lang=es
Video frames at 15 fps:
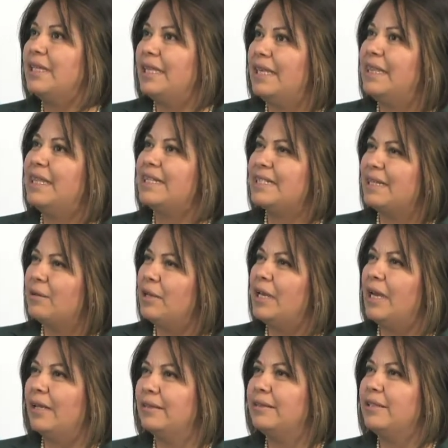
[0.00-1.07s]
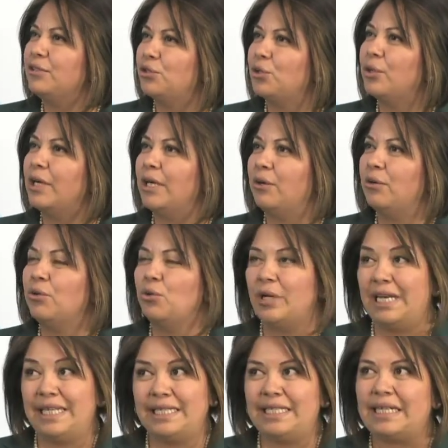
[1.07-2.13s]
y, desde antes yo creo, no
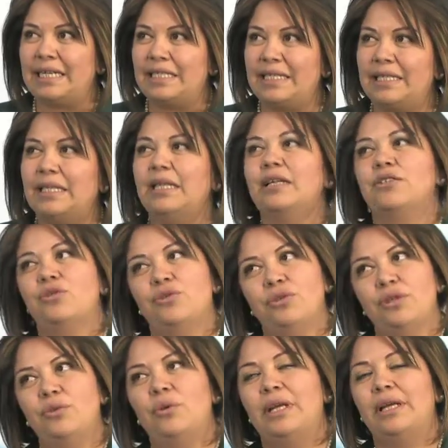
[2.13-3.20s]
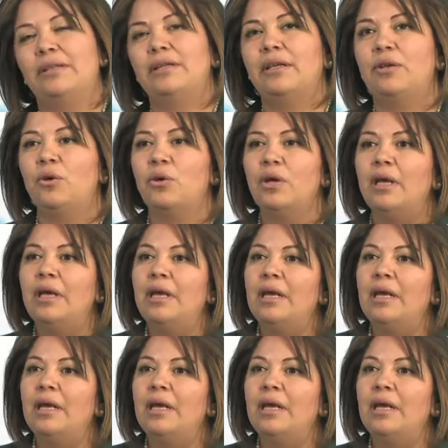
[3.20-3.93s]
en esta reciente elección, sino en la anterior,